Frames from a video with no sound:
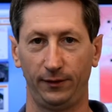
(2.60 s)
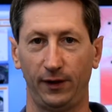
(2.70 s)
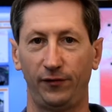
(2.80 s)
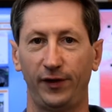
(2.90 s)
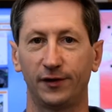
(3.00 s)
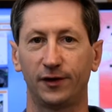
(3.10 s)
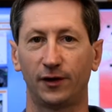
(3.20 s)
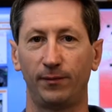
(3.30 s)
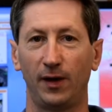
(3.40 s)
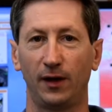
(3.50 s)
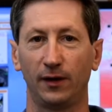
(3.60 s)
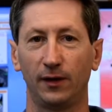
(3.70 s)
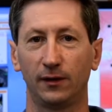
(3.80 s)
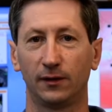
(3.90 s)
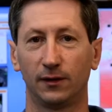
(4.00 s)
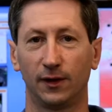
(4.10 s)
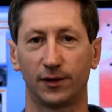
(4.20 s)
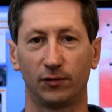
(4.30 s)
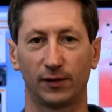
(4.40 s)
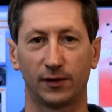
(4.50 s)
Nel fine settimana la
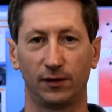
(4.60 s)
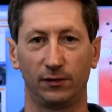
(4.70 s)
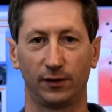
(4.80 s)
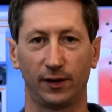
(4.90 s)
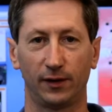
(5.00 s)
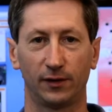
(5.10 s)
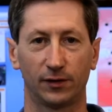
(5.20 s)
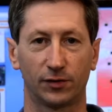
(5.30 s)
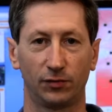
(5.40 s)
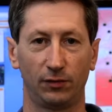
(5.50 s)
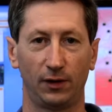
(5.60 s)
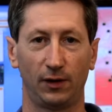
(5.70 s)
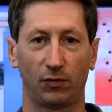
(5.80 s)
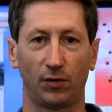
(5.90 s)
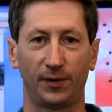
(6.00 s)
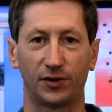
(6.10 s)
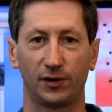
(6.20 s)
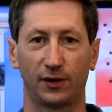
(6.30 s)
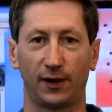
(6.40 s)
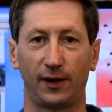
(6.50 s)
situazione sull'Europa
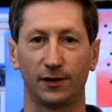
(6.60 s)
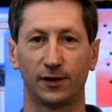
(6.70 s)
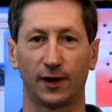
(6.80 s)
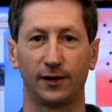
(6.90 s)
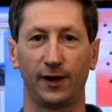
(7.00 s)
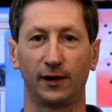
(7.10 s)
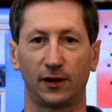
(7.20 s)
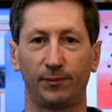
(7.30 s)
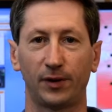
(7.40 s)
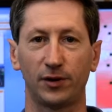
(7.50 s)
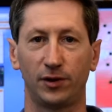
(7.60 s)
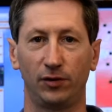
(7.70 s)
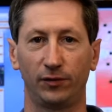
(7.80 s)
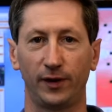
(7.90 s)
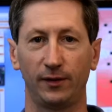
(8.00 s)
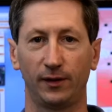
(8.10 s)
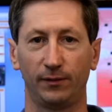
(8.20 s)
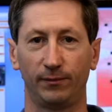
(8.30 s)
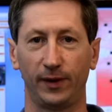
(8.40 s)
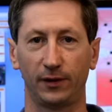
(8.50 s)
centrale sarà di alta pressione,
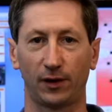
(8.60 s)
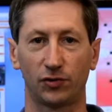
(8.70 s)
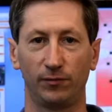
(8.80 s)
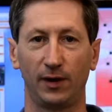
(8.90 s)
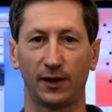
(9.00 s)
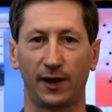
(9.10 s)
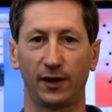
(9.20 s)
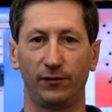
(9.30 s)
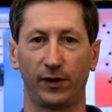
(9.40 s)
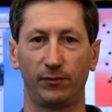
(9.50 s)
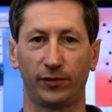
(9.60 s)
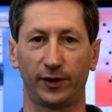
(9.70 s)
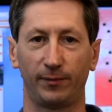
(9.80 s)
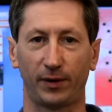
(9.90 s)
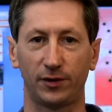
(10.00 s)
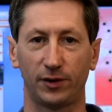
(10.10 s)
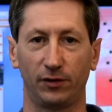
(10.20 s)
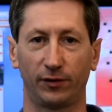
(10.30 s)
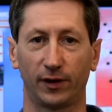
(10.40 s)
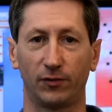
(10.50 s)
mentre sui Balcani avremo una
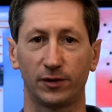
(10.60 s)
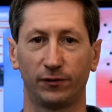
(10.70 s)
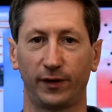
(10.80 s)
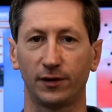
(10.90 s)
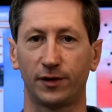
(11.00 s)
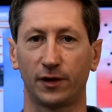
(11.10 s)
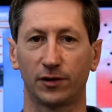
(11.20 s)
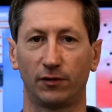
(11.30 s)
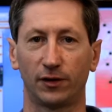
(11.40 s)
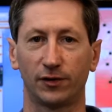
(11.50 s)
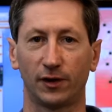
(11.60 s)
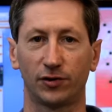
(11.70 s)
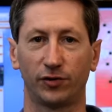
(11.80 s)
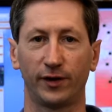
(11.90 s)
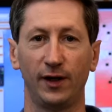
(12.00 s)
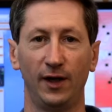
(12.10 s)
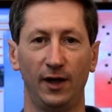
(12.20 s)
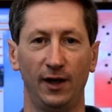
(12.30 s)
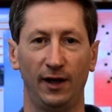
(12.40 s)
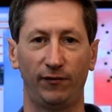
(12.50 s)
depressione. Questo farà sì che sulla nostra regione
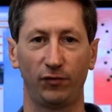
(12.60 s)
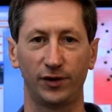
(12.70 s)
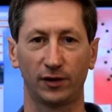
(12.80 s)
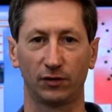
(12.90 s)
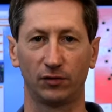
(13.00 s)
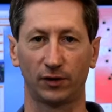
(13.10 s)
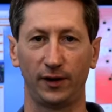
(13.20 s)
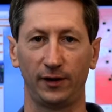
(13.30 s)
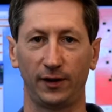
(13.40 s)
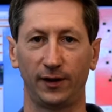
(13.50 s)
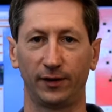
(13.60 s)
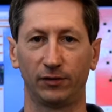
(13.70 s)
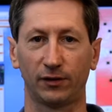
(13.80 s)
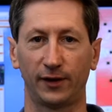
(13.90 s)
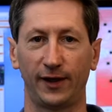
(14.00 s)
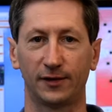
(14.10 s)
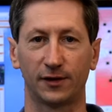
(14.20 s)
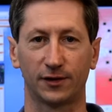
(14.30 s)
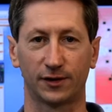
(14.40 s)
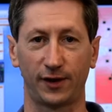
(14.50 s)
affluiscano correnti da
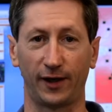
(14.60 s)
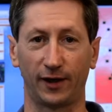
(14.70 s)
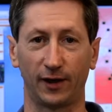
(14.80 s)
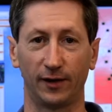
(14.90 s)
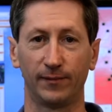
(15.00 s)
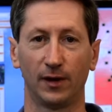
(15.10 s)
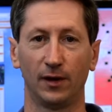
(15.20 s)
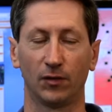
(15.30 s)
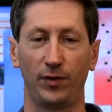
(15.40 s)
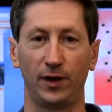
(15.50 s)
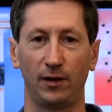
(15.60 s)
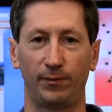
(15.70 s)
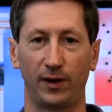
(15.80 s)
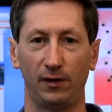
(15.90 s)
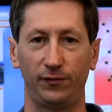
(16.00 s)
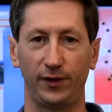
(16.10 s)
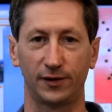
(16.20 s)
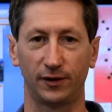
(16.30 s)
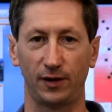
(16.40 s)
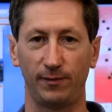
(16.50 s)
nord-est secche. Quindi per il fine
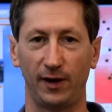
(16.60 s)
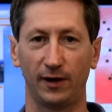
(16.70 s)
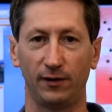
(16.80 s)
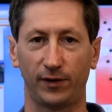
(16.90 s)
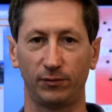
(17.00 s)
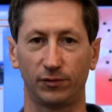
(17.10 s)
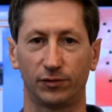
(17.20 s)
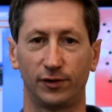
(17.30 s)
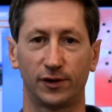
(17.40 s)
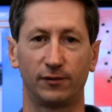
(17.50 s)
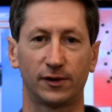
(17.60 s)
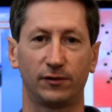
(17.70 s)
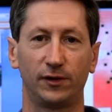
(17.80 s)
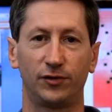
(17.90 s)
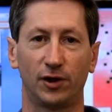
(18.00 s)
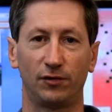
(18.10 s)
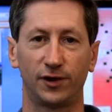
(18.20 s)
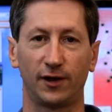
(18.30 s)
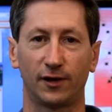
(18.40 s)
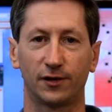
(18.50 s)
settimana avremo una situazione di cielo in
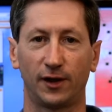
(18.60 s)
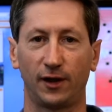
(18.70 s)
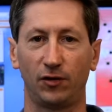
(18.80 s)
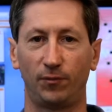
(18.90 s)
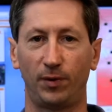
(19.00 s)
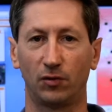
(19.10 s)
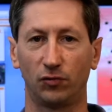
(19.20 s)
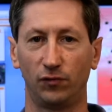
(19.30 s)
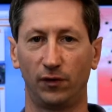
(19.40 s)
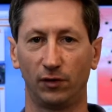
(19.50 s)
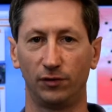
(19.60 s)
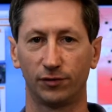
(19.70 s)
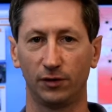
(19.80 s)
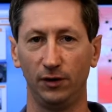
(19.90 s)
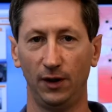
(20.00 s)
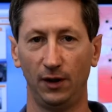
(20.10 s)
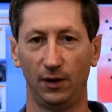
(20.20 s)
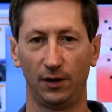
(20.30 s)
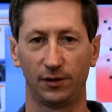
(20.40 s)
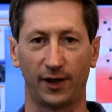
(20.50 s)
genere sereno, poco nuvoloso,
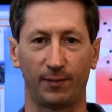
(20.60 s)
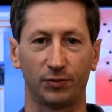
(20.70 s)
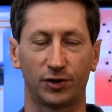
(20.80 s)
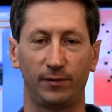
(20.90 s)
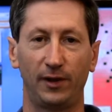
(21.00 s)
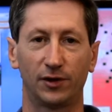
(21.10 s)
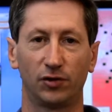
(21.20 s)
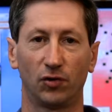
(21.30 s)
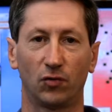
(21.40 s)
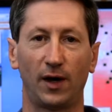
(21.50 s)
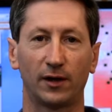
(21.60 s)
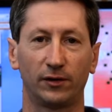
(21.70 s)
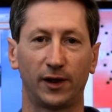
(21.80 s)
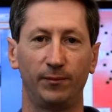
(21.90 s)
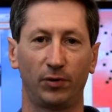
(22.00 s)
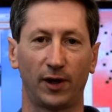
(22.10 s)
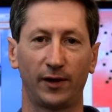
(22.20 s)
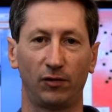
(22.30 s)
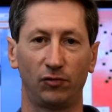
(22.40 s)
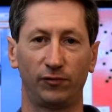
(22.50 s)
sarà possibile solo qualche
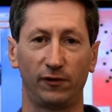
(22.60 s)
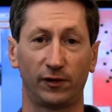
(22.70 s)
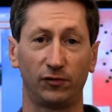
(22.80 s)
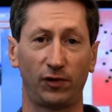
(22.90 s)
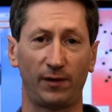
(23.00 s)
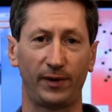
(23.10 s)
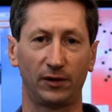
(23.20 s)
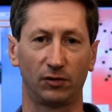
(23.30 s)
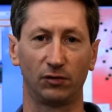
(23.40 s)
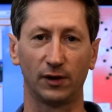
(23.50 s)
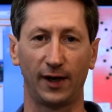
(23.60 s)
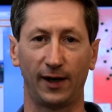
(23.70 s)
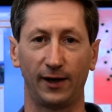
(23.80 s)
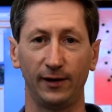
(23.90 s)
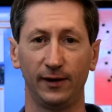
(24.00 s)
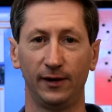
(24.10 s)
temporaneo nuvolamento locale,